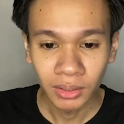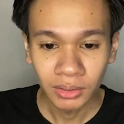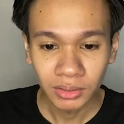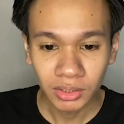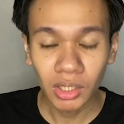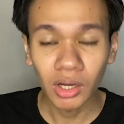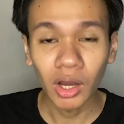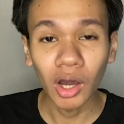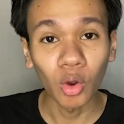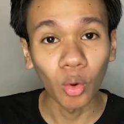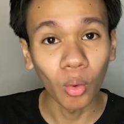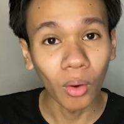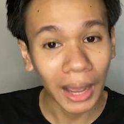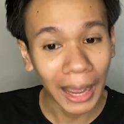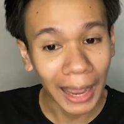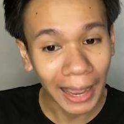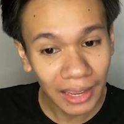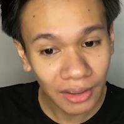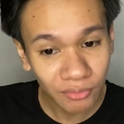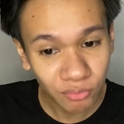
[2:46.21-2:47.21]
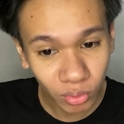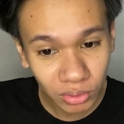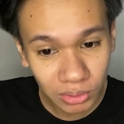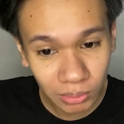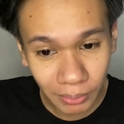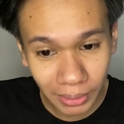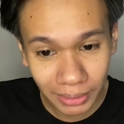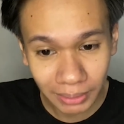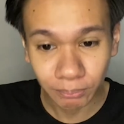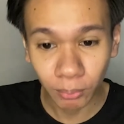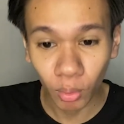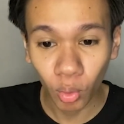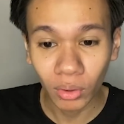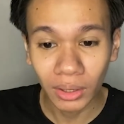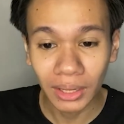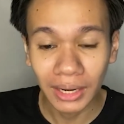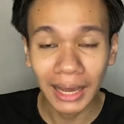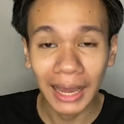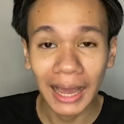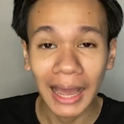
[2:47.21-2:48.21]
ซึ่งก็ลงขาย iPhone 11 Pro ใน
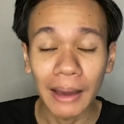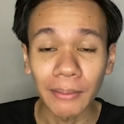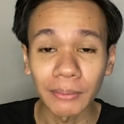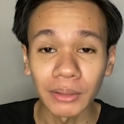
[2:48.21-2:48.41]
ราคา